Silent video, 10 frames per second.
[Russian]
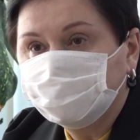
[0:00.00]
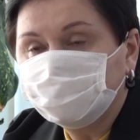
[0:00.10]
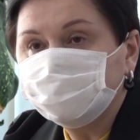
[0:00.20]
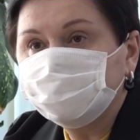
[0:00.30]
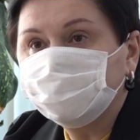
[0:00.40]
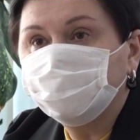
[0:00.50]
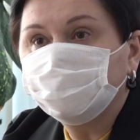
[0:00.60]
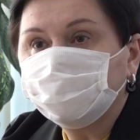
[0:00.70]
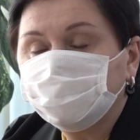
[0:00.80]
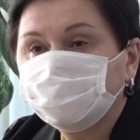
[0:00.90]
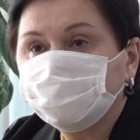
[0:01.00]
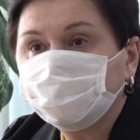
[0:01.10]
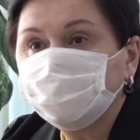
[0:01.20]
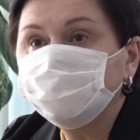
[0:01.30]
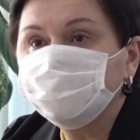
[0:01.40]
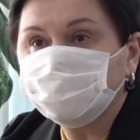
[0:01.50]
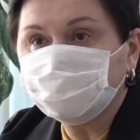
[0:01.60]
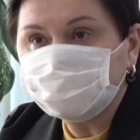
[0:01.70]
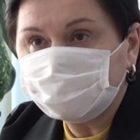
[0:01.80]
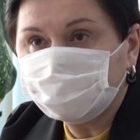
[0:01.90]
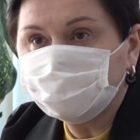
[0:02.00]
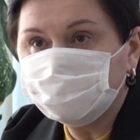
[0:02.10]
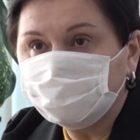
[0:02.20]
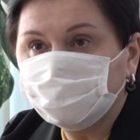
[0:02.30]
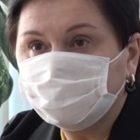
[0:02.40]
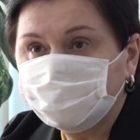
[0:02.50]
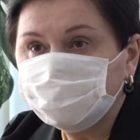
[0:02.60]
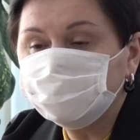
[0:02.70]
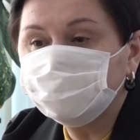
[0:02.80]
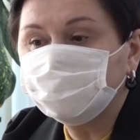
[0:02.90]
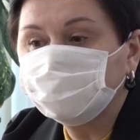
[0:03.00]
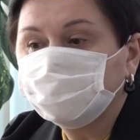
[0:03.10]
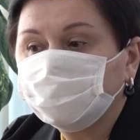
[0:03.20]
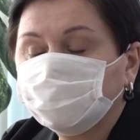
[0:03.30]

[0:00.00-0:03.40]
достигли каких-то конечных стадий болезни.